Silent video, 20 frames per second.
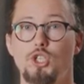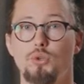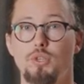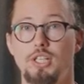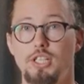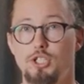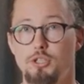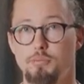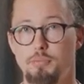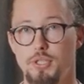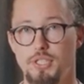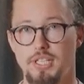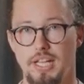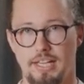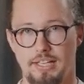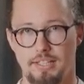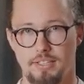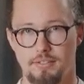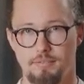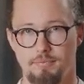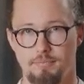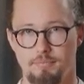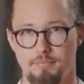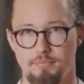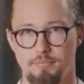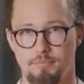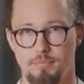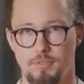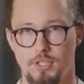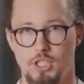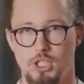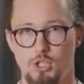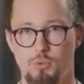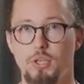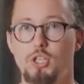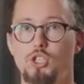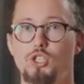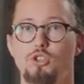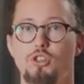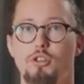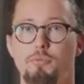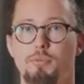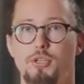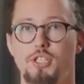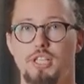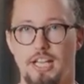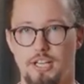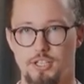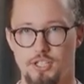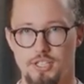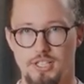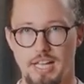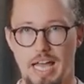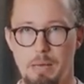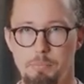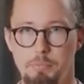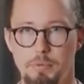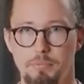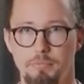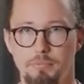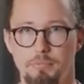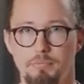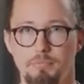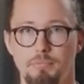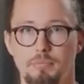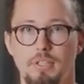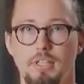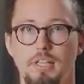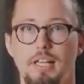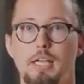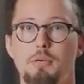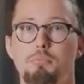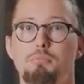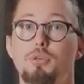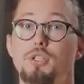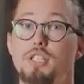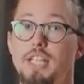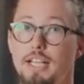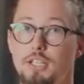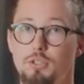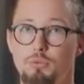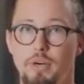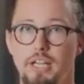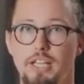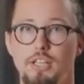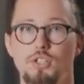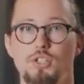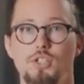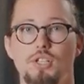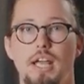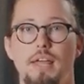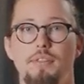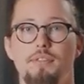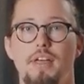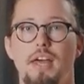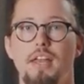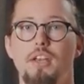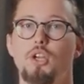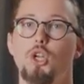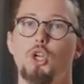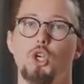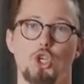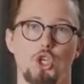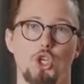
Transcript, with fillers: o intervalo que você precisa proteger, mude para Guia Proteção, clique em Proteger Intervalo e, em